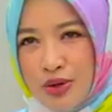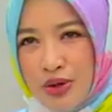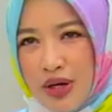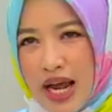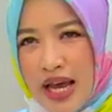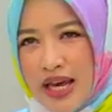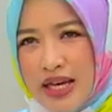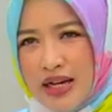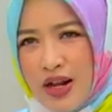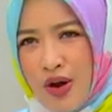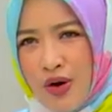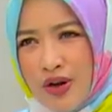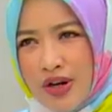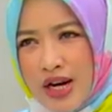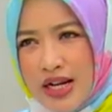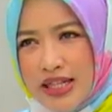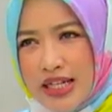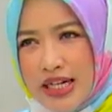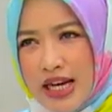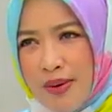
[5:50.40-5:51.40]
untuk akhirnya
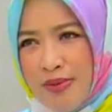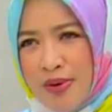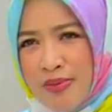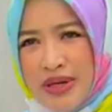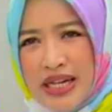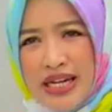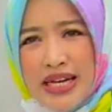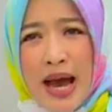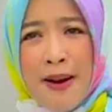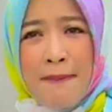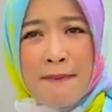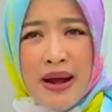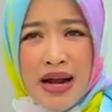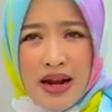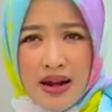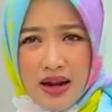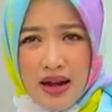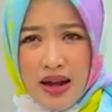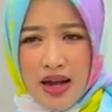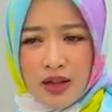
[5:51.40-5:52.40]
orang tidak memberi dampak
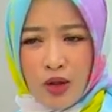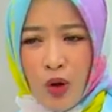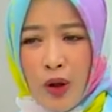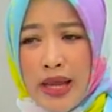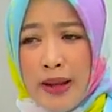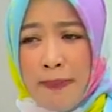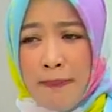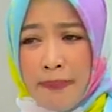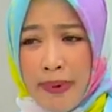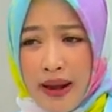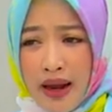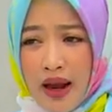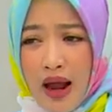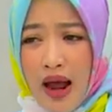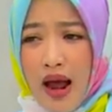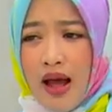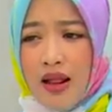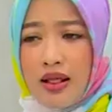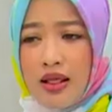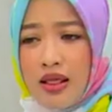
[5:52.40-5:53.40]
atau impact
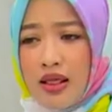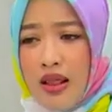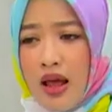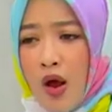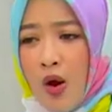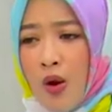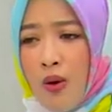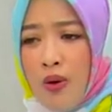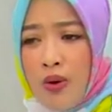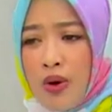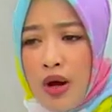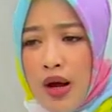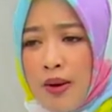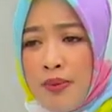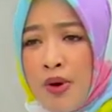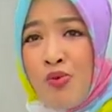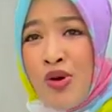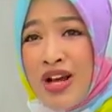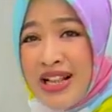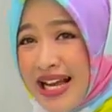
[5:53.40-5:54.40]
atau
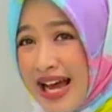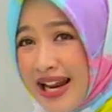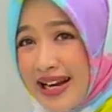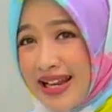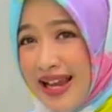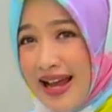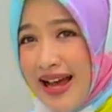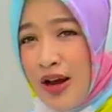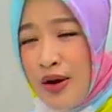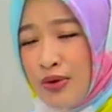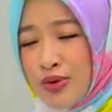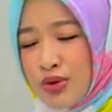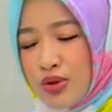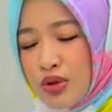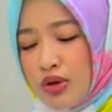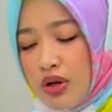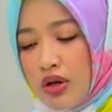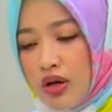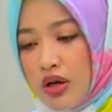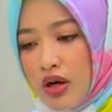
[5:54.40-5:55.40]
membuat karya untuk
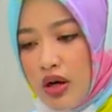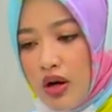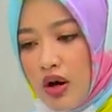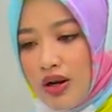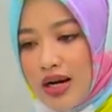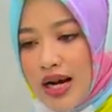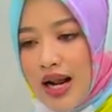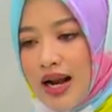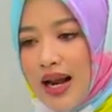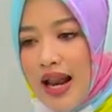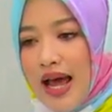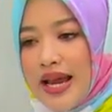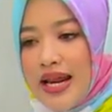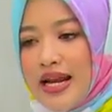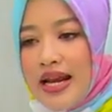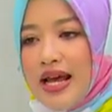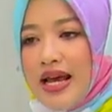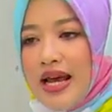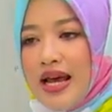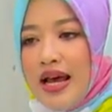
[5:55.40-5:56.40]
orang
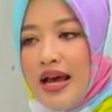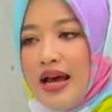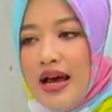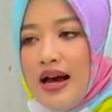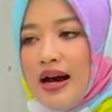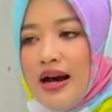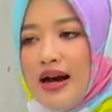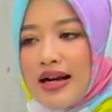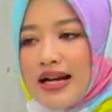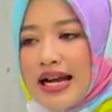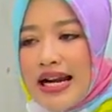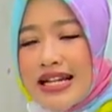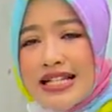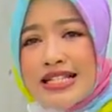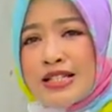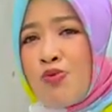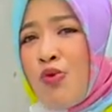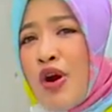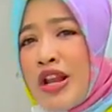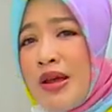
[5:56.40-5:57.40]
lain karena
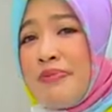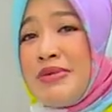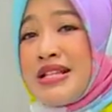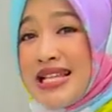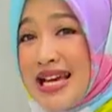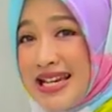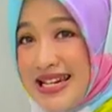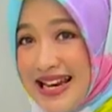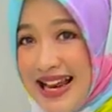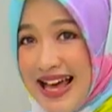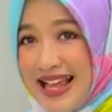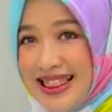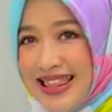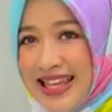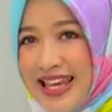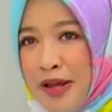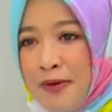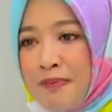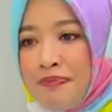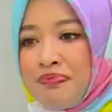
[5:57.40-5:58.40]
semuanya bisa
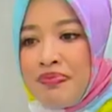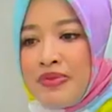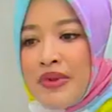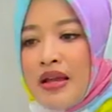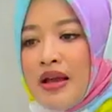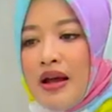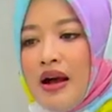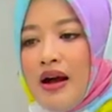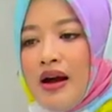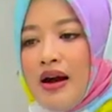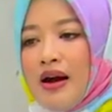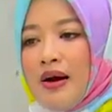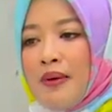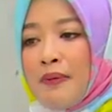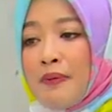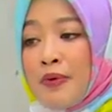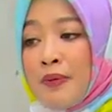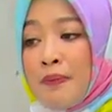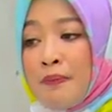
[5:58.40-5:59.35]
dilatih uh,